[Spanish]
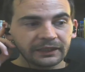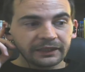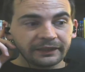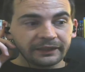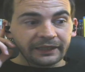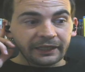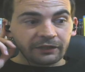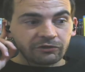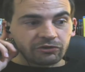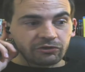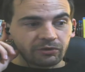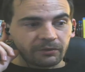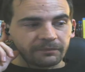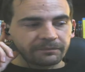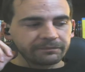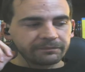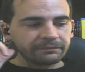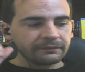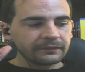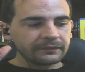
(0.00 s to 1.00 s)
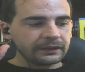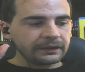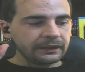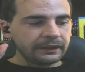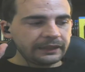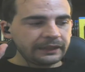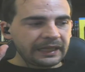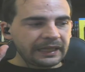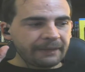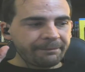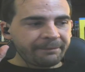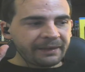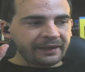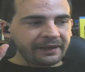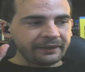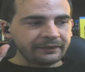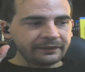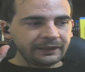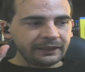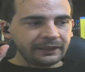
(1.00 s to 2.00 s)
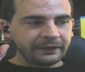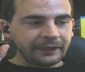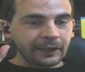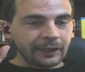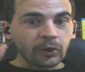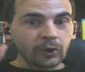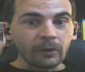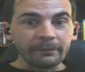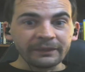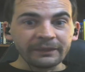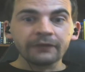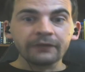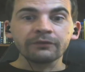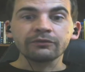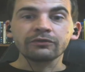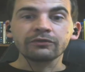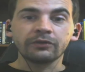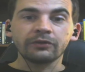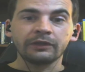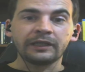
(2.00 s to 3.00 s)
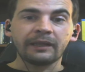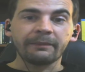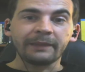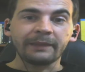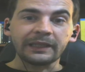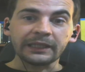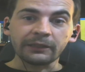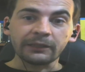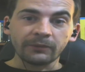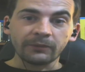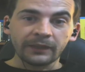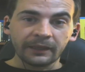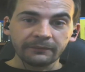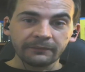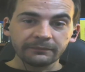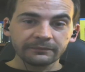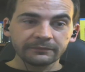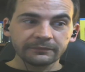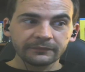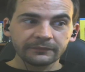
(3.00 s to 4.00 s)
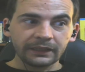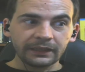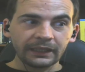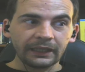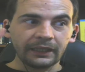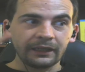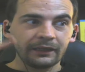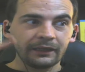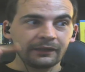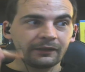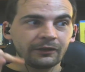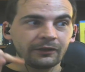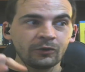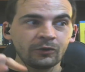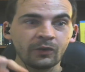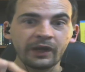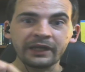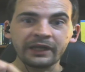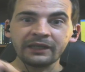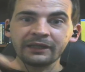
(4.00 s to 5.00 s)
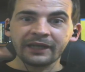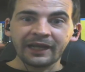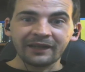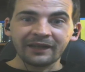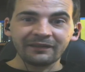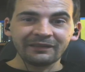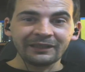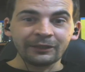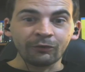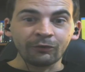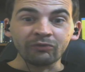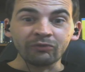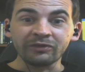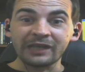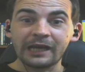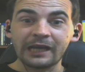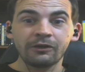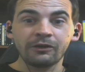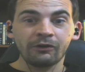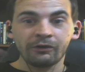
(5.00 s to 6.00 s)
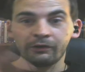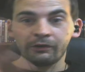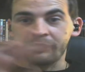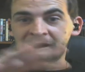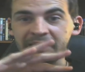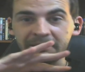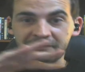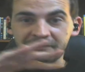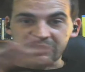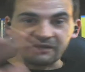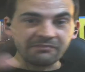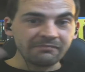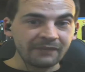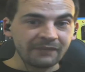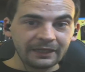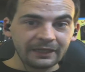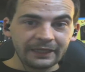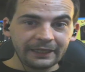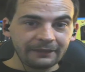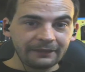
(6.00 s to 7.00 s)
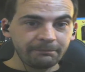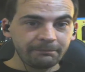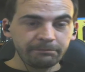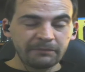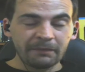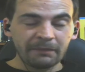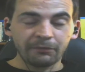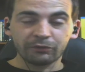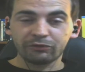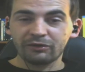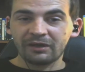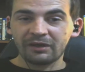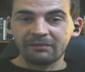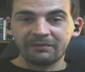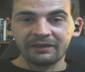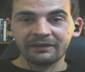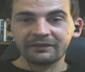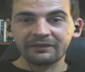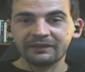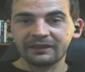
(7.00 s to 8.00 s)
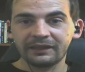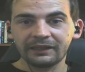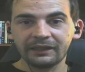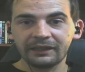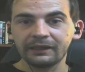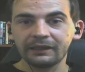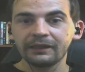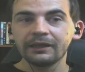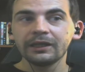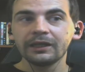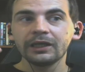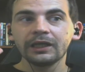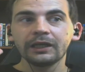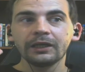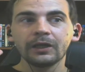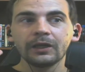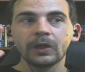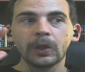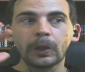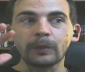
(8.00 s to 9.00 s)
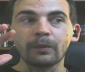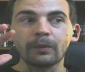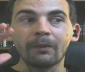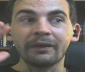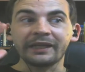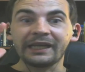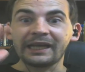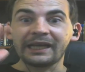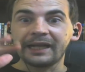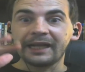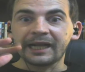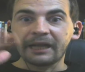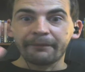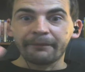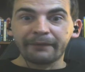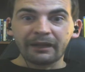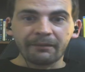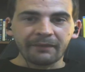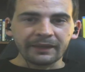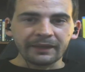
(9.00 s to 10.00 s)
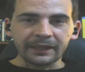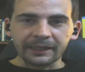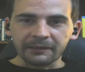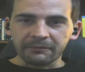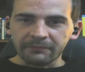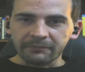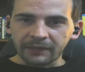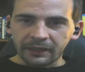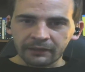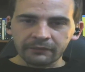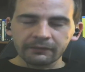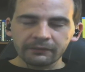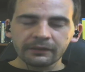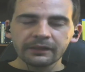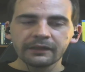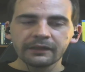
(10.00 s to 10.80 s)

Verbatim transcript: De hecho, la parte del comienzo en la película, que no hay casi ningún diálogo en la misma, vemos solamente cómo maneja la cámara Michael Mann,